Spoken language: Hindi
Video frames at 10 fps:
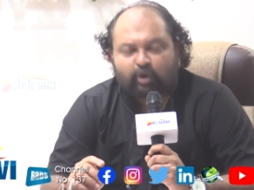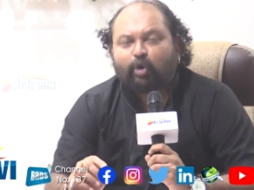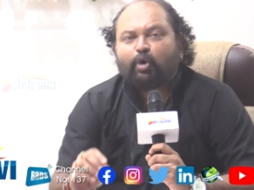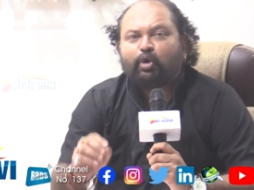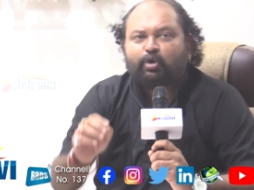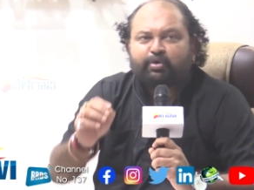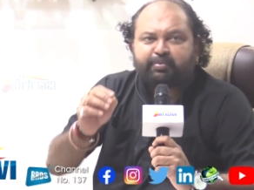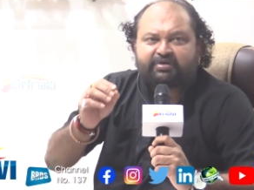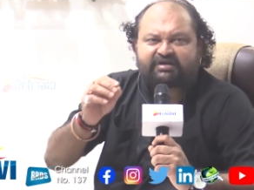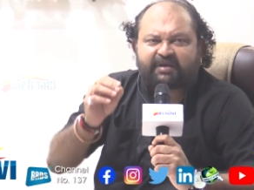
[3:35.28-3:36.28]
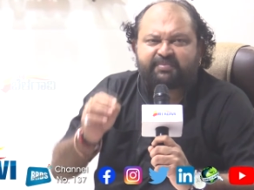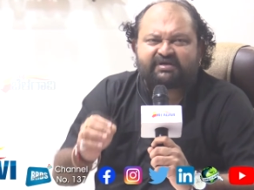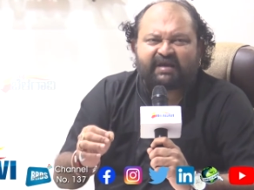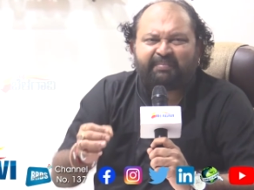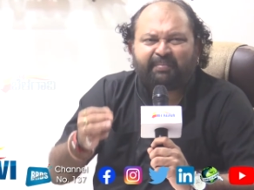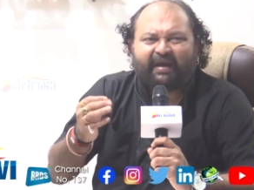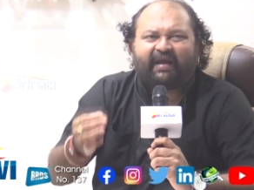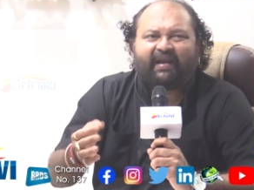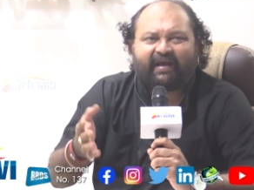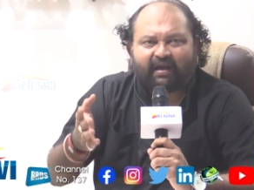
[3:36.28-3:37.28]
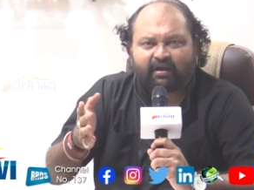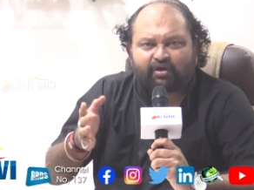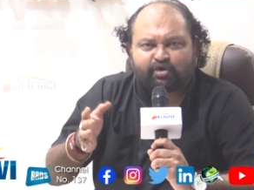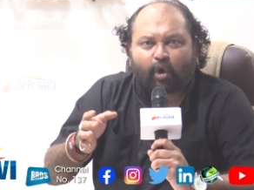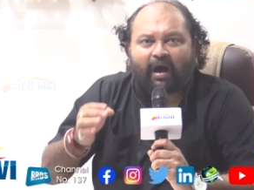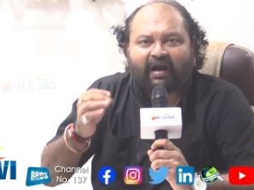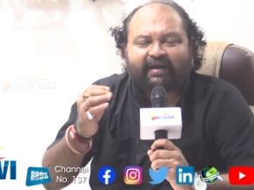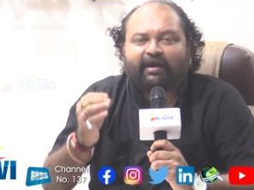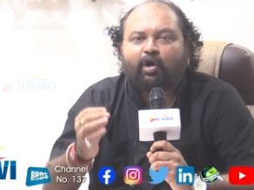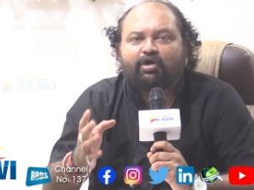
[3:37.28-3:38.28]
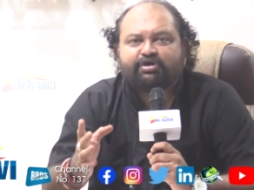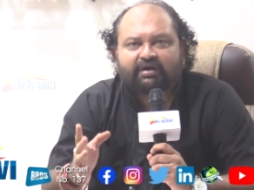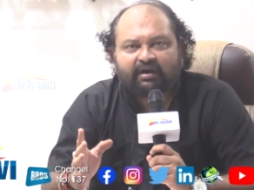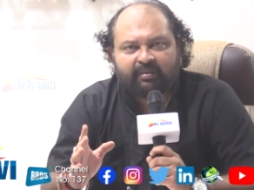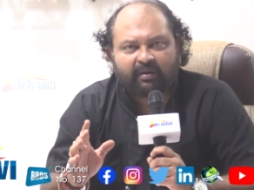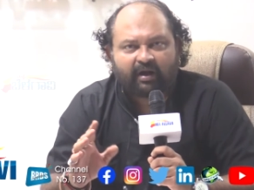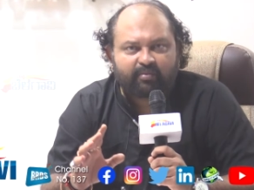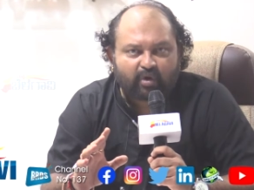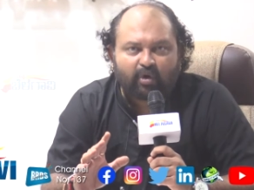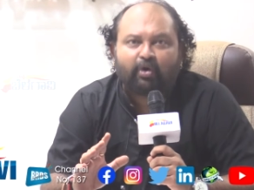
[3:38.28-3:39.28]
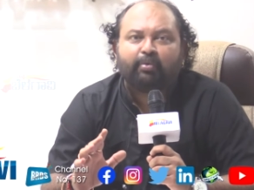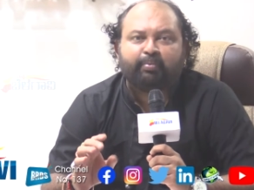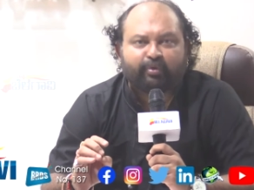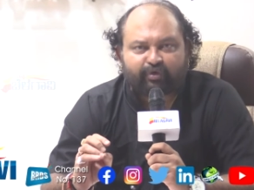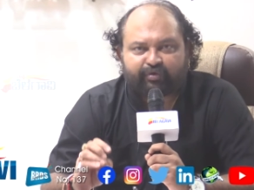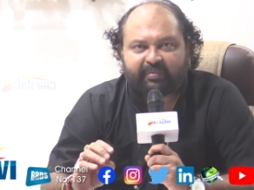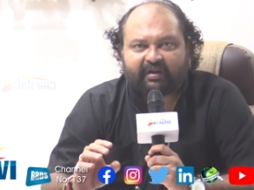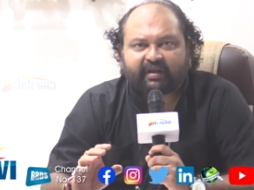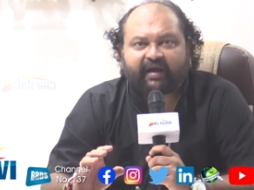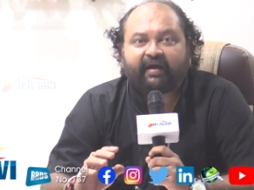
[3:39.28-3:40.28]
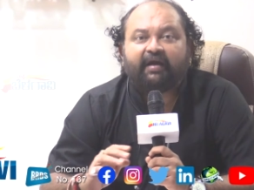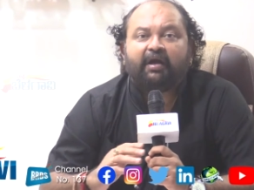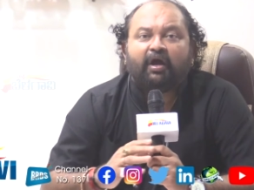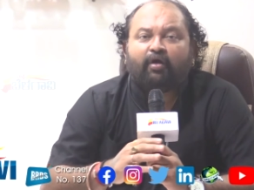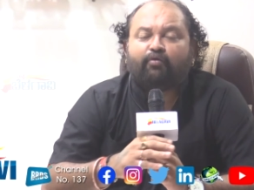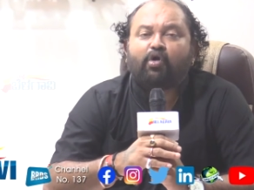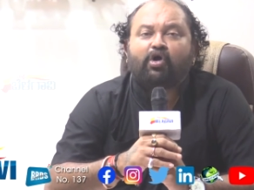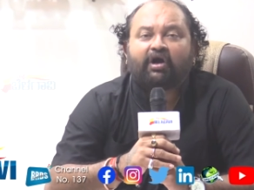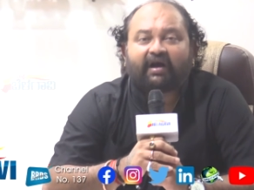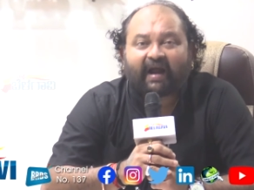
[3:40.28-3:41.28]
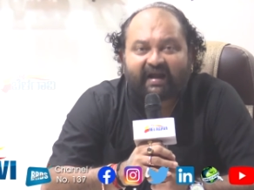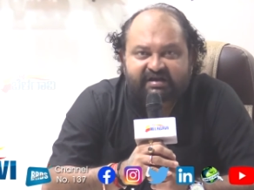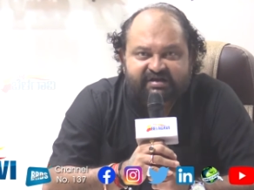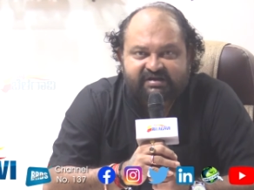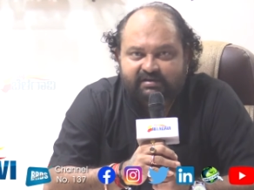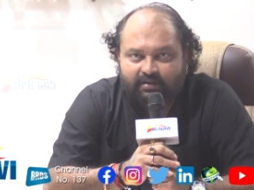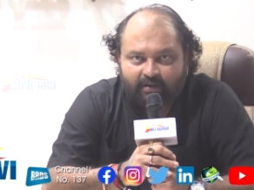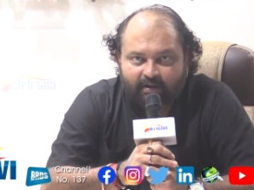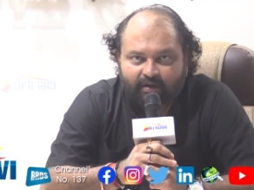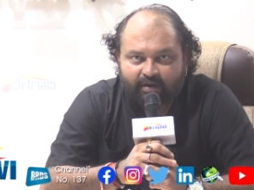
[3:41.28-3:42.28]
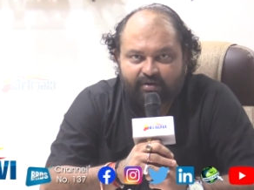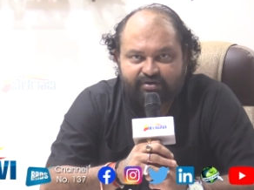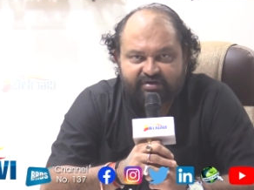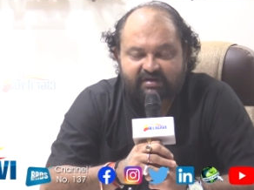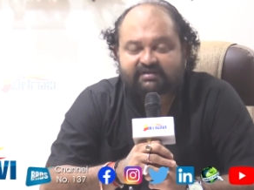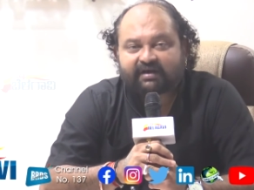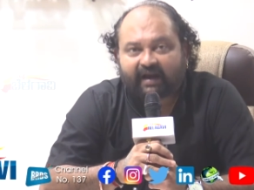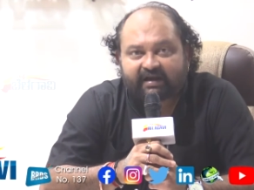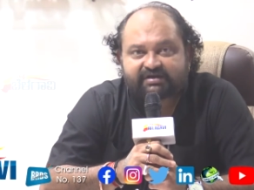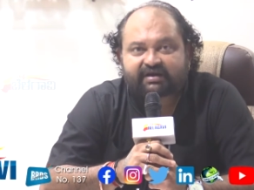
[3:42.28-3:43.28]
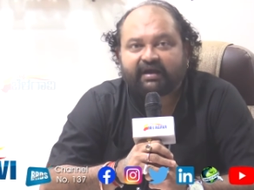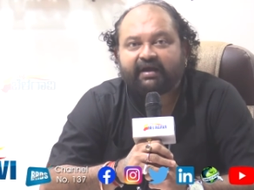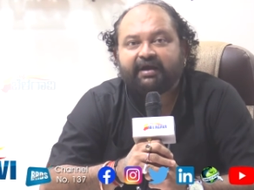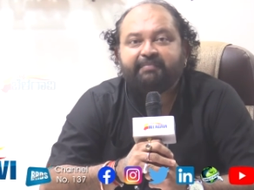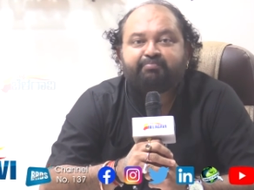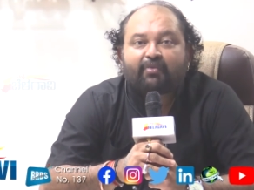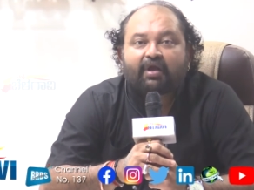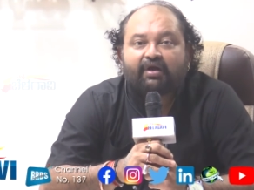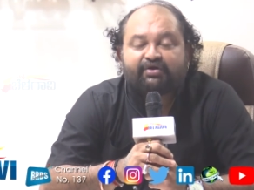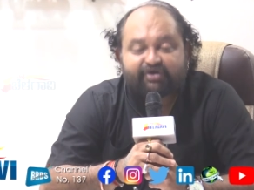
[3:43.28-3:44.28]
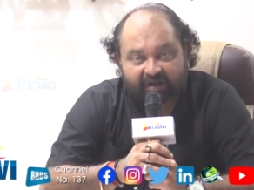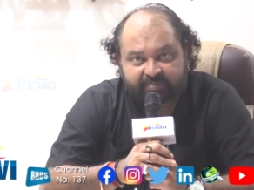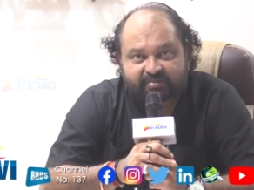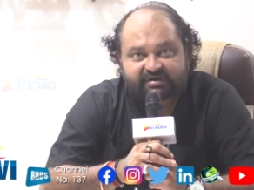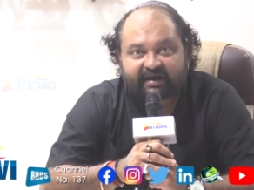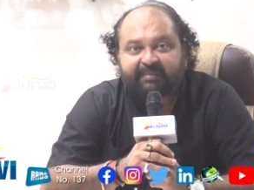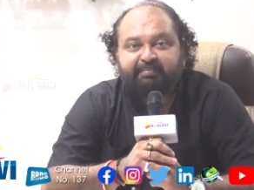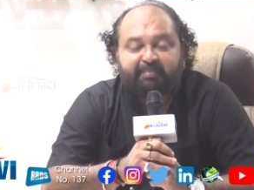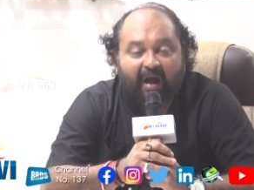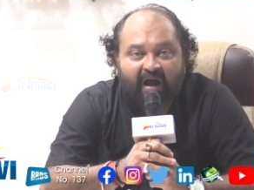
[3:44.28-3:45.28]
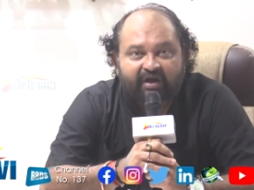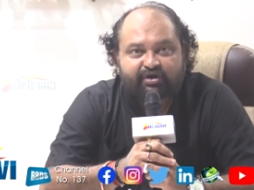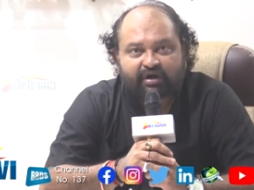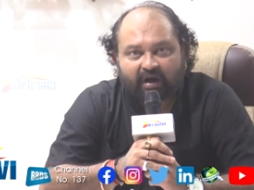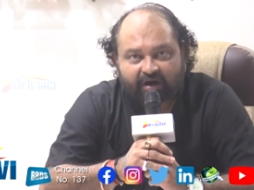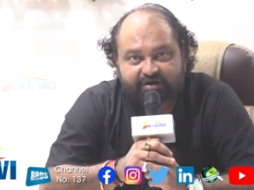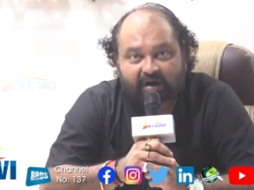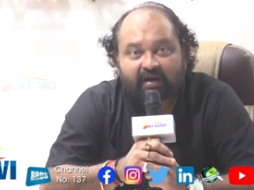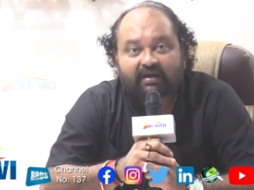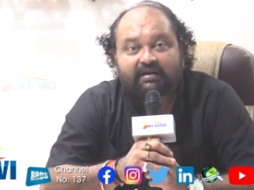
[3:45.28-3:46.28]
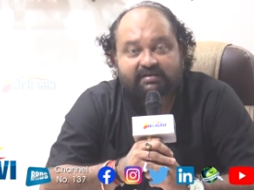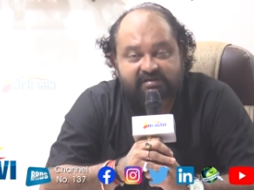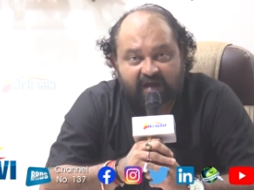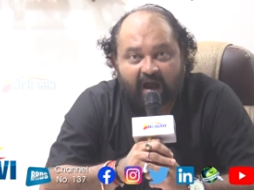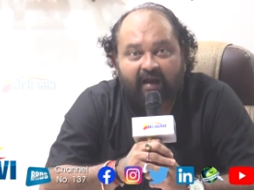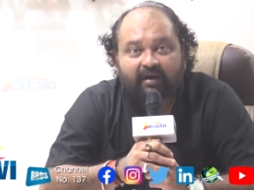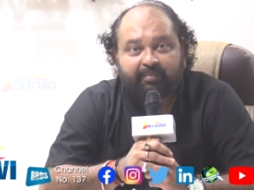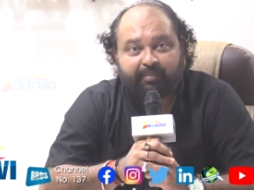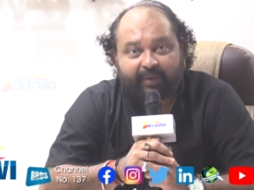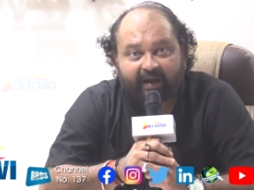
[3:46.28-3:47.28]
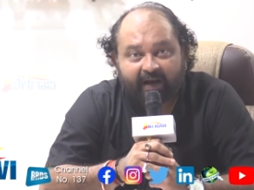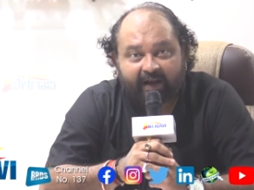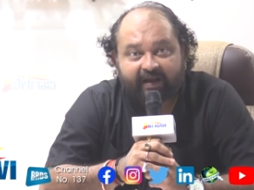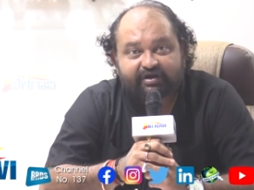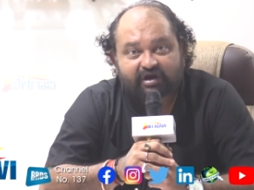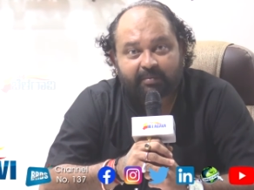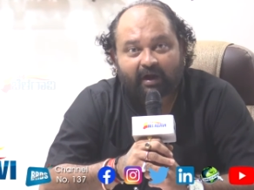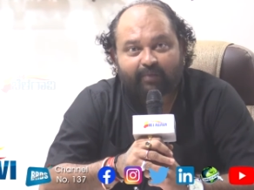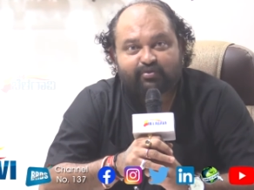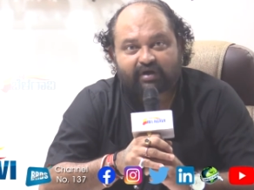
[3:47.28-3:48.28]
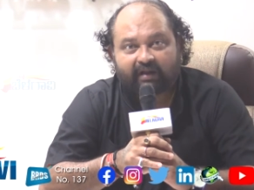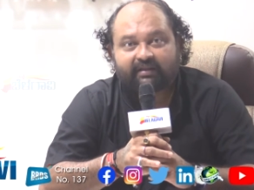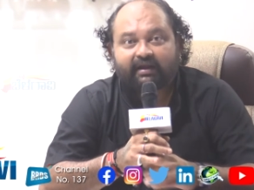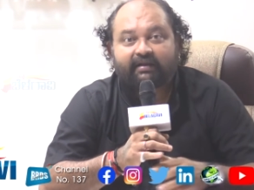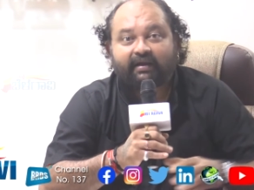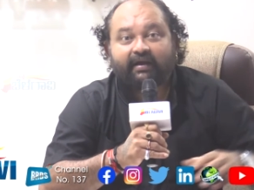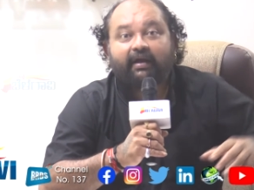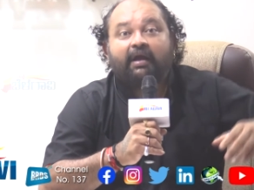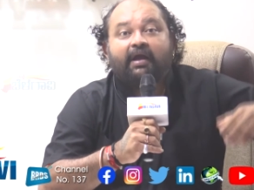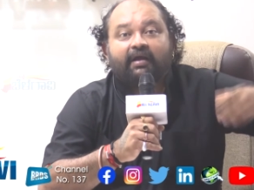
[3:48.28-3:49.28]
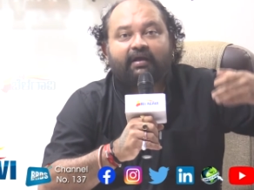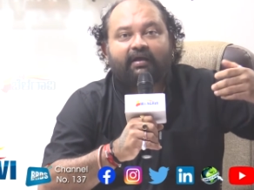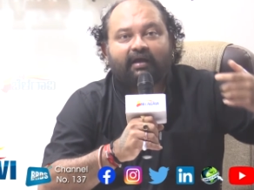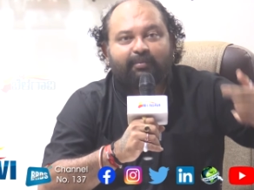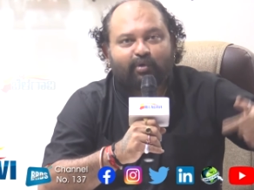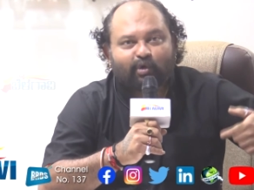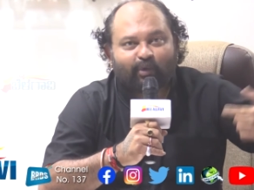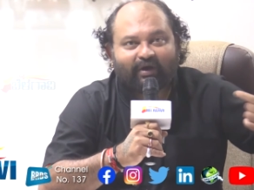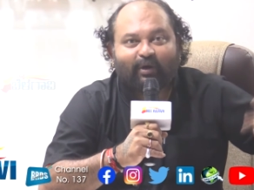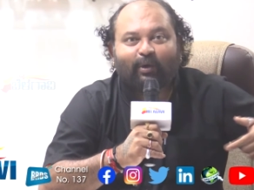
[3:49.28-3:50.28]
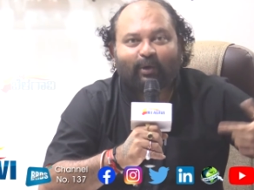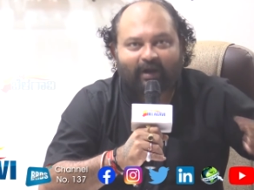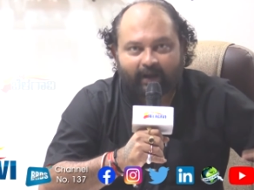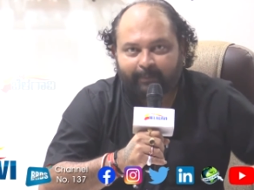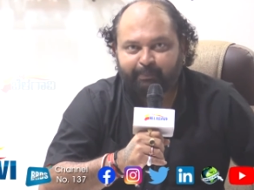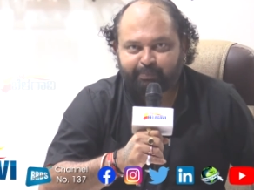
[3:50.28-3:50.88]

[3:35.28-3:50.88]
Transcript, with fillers: तो सबसे पहले जो आर्कियोलॉजिकल हमको प्रूफ मिलता है वो क्राइस्ट जीसस क्राइस्ट के जन्म से पाँच हजार साल पहले जब हम जानते थे कि ये पृथ्वी गोल है